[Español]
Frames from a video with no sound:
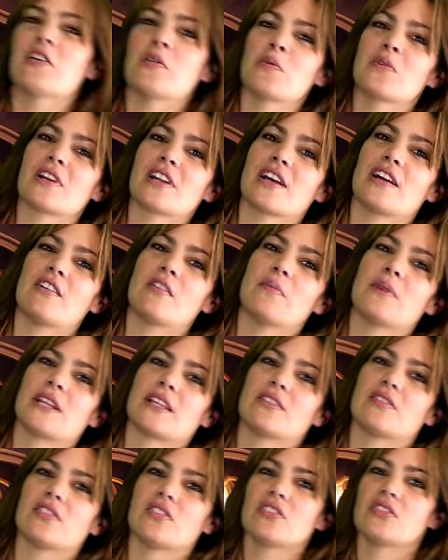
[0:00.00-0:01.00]
y como un regalo
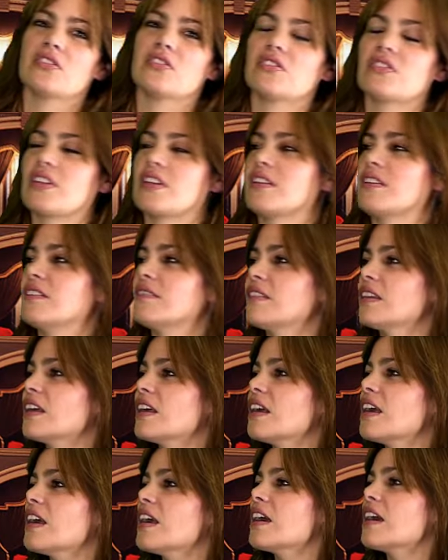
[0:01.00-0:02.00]
para todos ustedes,
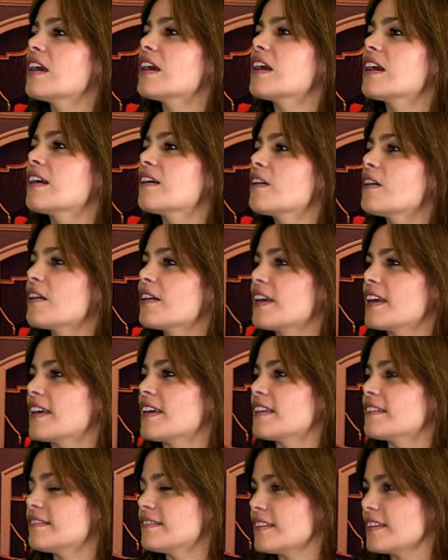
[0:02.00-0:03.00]

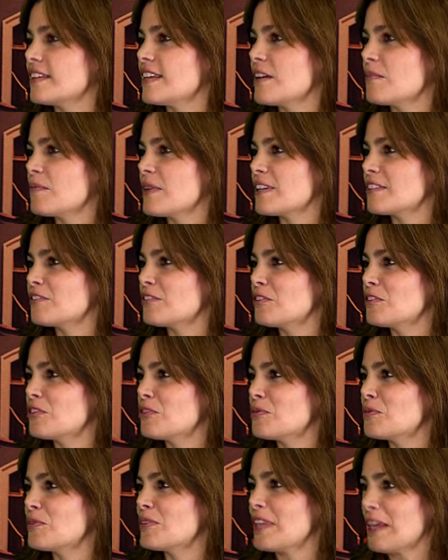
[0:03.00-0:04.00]
que se llama
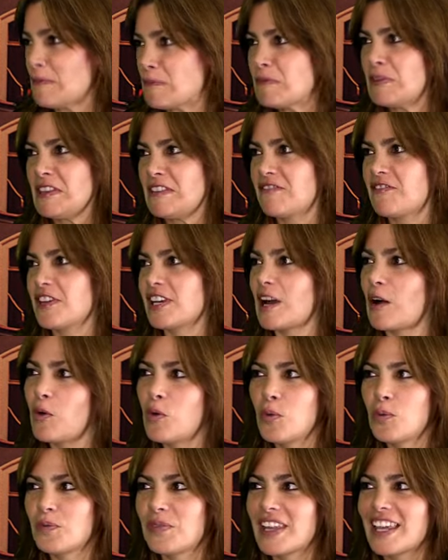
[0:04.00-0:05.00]
Soy un
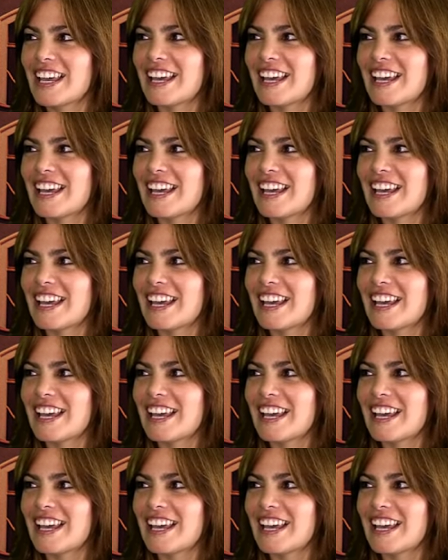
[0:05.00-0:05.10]
damnificado.